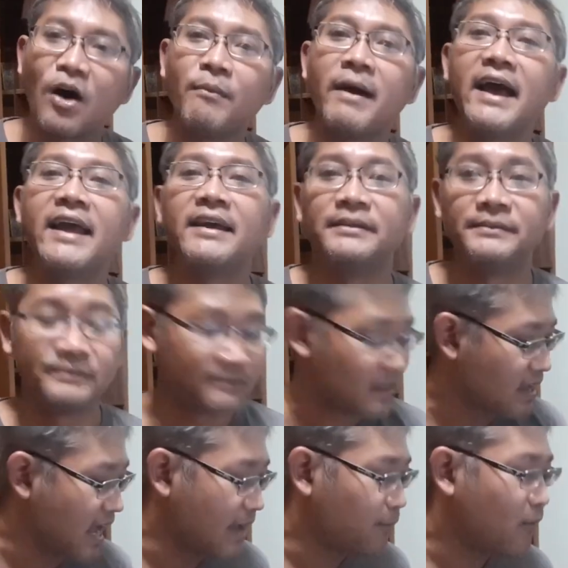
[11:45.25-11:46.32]
ไหม
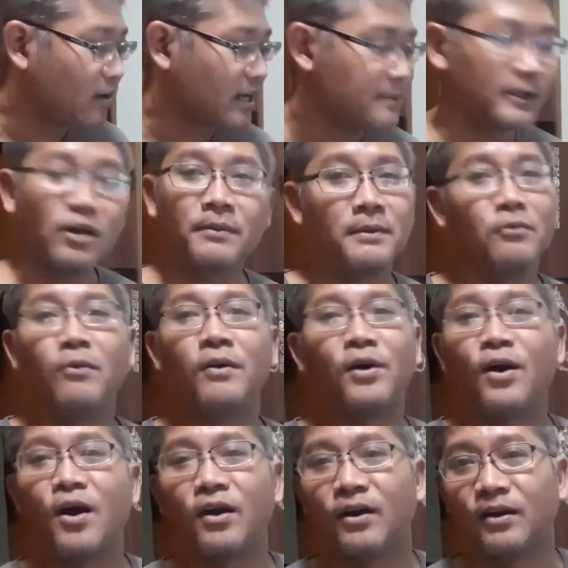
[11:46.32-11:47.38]
ไอ้พวกนี้ไม่ต้องมีผู้ปกคร
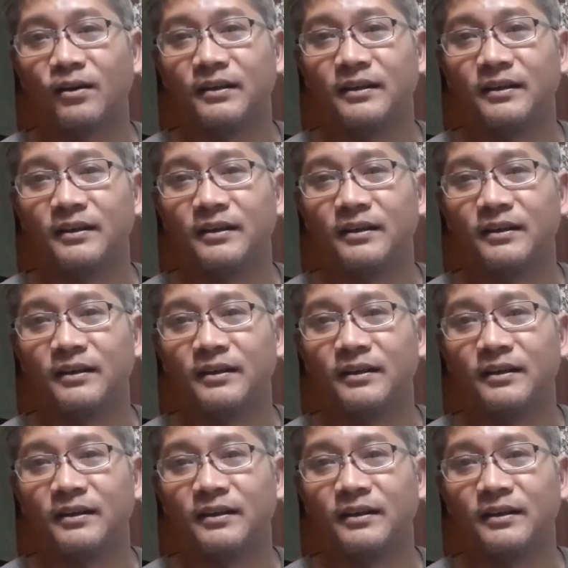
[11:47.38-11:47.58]
องหรอก